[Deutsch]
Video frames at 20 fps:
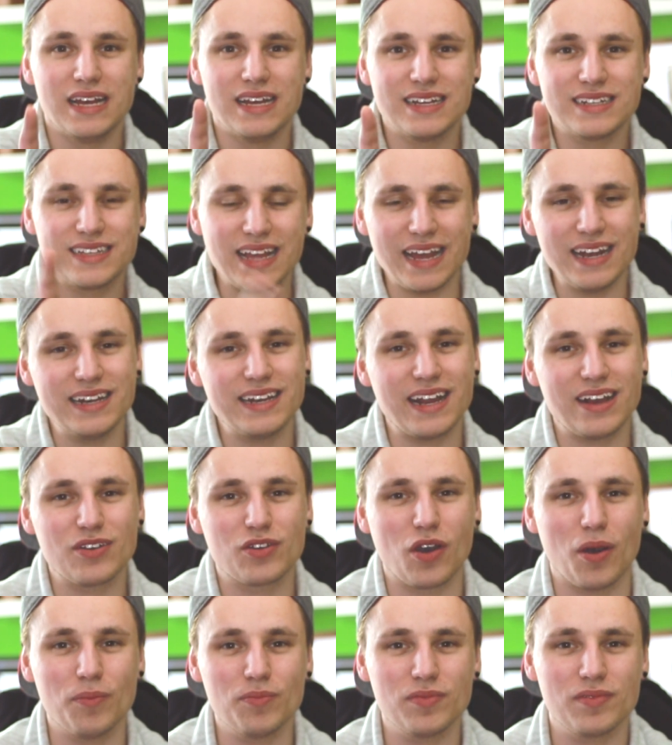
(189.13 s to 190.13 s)
denn da
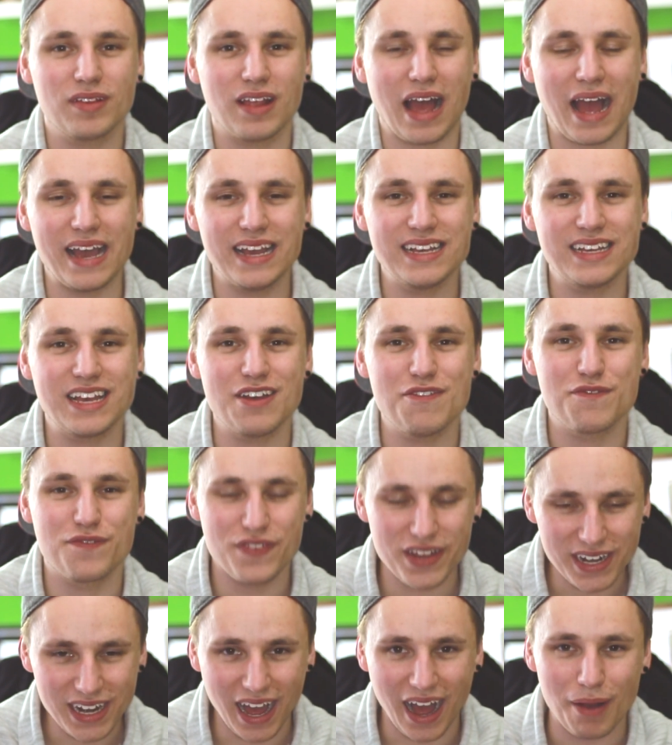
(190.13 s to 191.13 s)
kommt ein
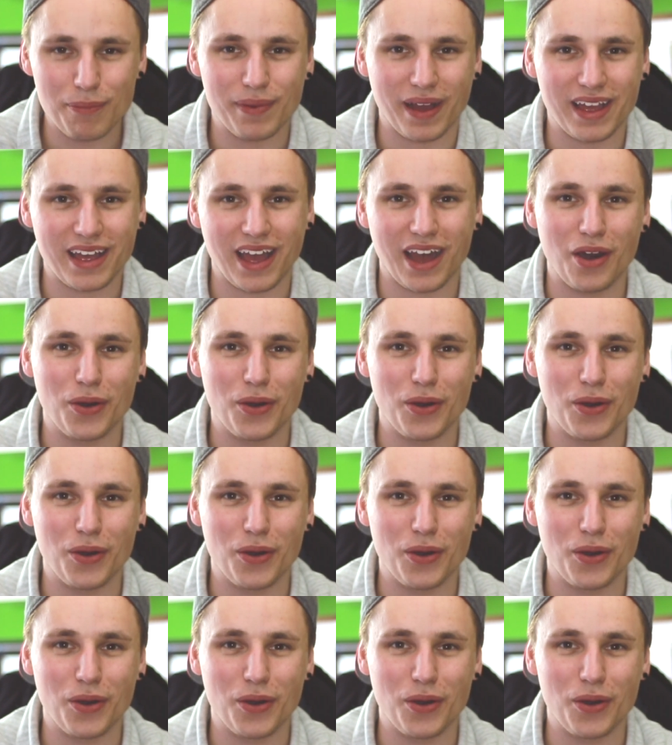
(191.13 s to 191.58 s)
Gewinner bei